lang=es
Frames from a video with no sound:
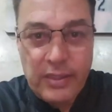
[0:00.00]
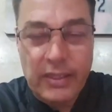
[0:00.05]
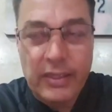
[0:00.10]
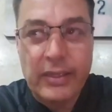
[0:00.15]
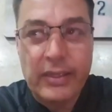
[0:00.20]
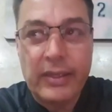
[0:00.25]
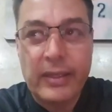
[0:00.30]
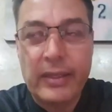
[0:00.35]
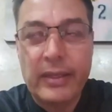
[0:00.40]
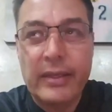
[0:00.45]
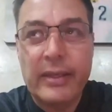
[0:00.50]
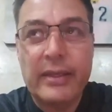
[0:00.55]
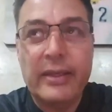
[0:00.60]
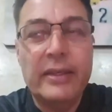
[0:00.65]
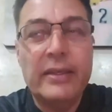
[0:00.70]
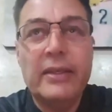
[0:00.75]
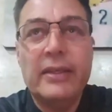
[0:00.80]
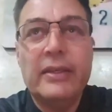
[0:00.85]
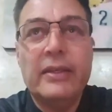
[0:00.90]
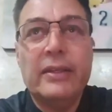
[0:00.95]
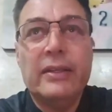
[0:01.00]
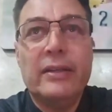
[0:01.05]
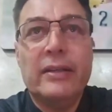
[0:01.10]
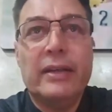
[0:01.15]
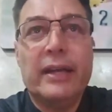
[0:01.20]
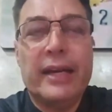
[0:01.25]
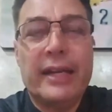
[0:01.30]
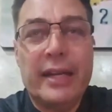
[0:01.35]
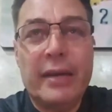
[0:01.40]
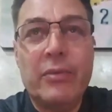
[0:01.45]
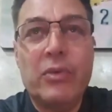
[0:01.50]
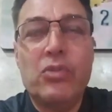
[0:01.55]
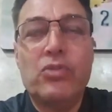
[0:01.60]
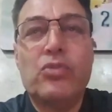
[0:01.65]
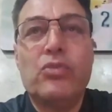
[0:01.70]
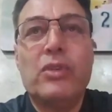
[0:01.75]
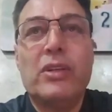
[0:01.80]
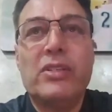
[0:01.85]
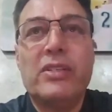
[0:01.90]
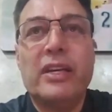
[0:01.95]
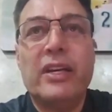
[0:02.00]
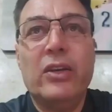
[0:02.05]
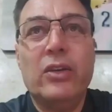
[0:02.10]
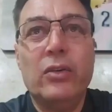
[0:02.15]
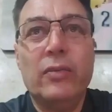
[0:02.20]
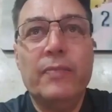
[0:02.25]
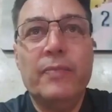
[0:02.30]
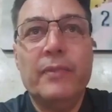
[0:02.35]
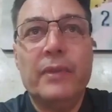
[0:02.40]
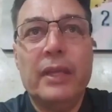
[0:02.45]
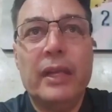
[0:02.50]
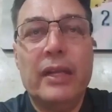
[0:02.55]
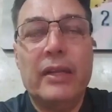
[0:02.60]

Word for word: Eh, ganamos 1 a 0,